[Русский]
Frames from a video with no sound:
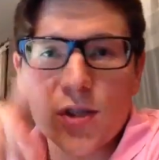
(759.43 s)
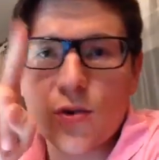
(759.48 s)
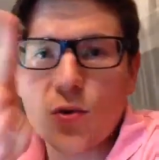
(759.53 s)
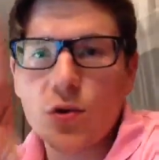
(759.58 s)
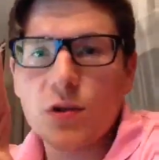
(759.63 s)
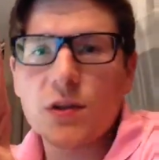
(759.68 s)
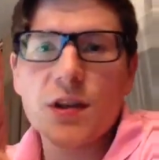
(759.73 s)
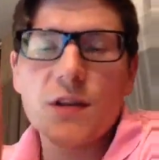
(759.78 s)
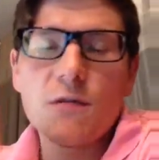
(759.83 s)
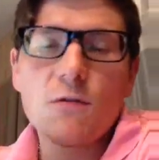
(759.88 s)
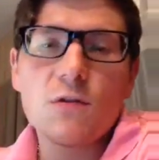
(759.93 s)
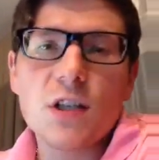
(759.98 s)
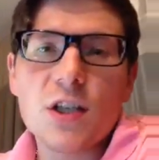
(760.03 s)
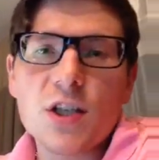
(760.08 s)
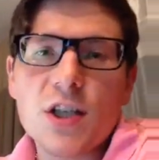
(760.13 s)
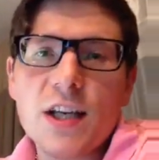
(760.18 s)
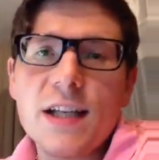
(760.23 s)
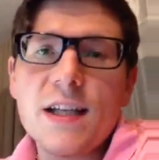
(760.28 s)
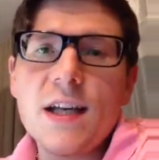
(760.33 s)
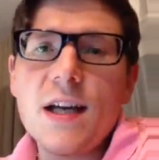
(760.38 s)
Стоит на него
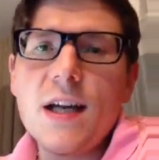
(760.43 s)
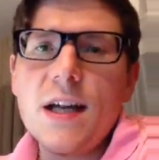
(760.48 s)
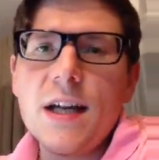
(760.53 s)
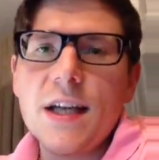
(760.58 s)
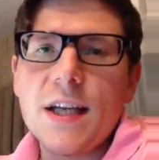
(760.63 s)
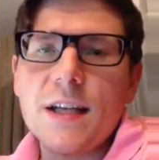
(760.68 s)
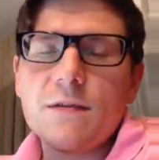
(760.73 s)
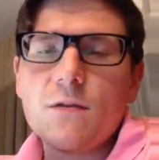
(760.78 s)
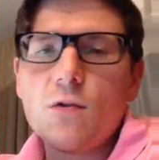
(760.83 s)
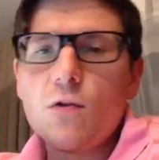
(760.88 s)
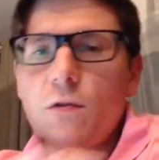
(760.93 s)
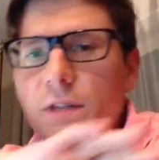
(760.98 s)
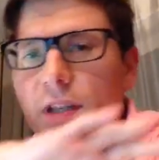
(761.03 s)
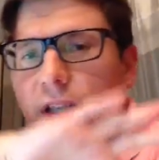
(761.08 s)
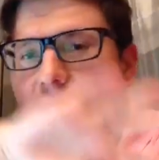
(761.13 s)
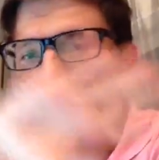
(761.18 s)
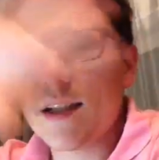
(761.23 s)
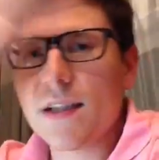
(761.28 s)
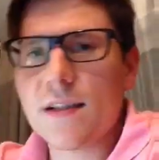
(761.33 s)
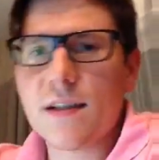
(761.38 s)
нажать, и вы
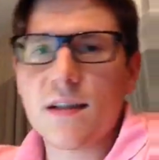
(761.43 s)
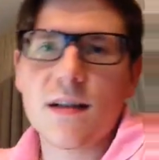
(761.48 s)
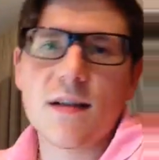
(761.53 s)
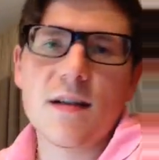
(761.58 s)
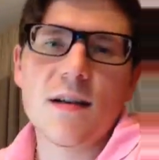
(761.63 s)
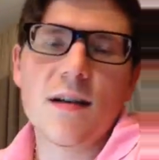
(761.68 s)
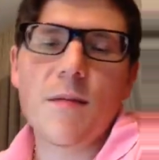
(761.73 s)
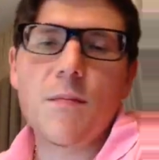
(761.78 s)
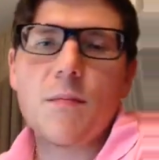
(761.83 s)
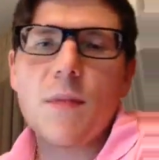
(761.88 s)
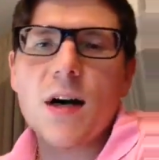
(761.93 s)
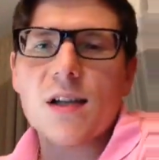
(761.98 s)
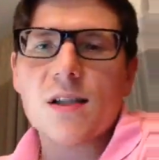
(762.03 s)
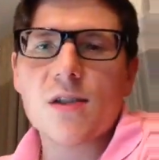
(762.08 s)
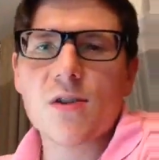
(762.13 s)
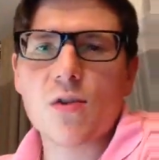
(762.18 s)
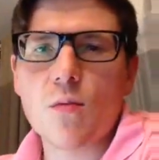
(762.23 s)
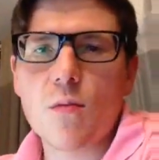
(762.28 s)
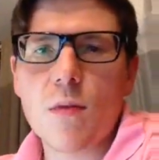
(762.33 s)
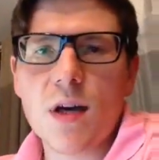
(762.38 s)
увидите
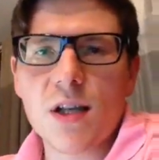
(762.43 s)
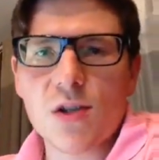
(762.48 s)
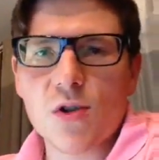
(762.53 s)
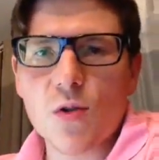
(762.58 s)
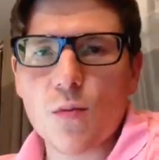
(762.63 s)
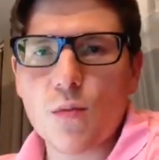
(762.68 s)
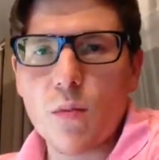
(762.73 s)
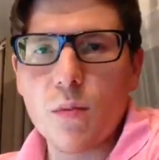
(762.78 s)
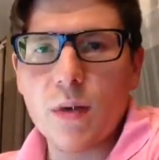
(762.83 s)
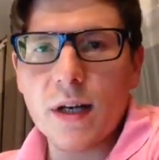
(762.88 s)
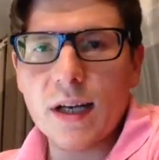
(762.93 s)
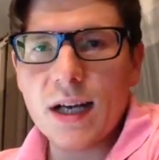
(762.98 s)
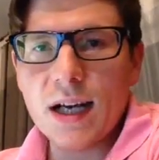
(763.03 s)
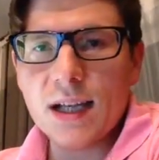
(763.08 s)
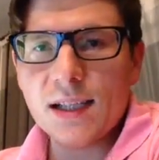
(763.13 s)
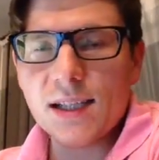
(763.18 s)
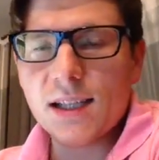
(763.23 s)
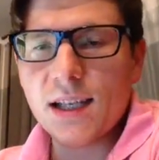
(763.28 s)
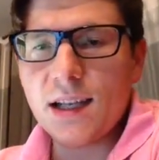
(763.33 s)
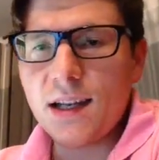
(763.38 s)
массу-массу э,
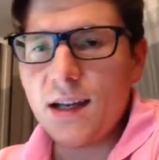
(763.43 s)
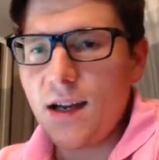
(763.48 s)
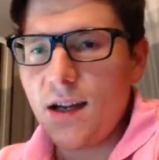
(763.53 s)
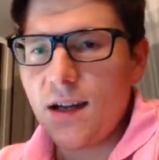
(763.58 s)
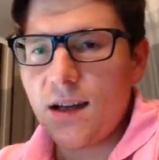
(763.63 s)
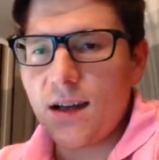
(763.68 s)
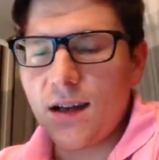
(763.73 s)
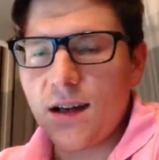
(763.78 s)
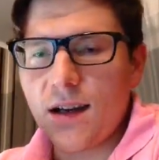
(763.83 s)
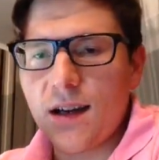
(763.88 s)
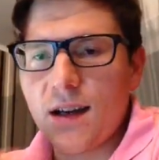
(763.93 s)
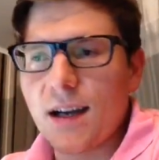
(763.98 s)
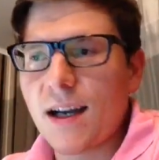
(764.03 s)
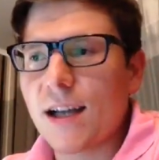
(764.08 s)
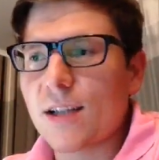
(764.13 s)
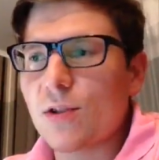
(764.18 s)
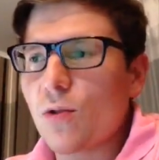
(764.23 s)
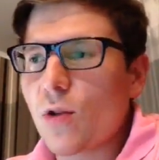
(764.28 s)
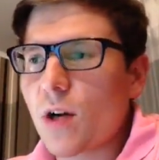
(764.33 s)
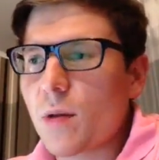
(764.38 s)
публикаций, э,
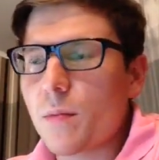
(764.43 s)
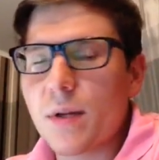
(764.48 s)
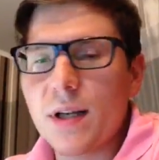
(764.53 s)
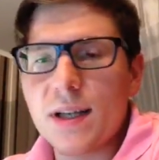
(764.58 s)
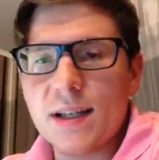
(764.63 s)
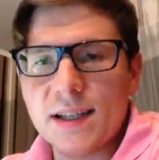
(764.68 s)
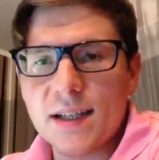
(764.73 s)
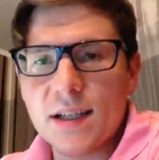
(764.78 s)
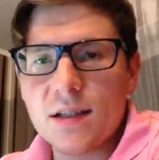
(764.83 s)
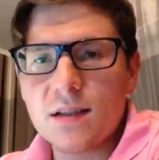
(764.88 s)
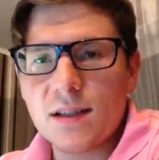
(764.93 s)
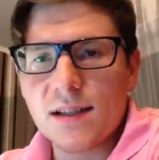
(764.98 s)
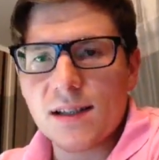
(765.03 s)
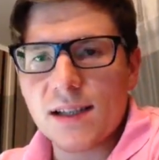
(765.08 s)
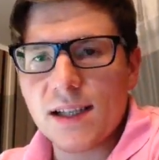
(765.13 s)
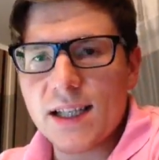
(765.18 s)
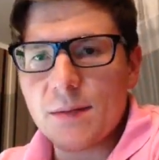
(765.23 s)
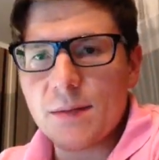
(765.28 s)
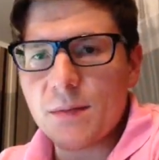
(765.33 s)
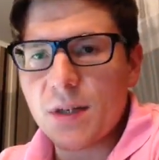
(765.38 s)
которые были сделаны
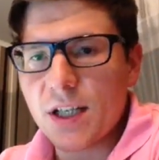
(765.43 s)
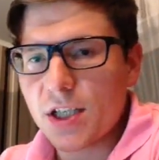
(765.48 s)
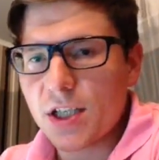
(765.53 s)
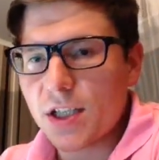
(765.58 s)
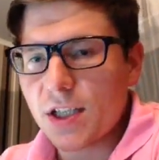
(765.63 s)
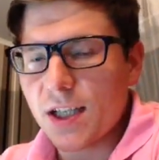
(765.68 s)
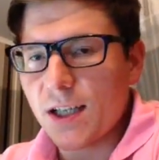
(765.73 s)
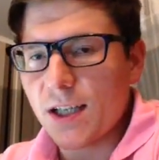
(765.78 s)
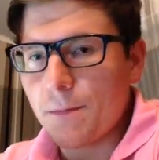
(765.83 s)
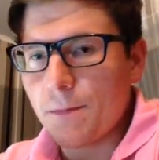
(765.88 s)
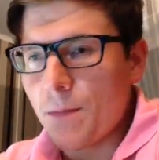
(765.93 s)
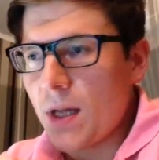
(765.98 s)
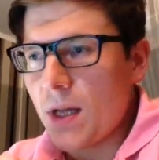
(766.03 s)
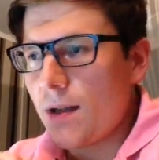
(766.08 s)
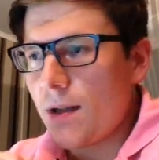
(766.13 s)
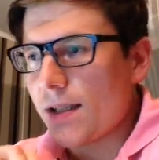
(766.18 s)
с этим хэштегом.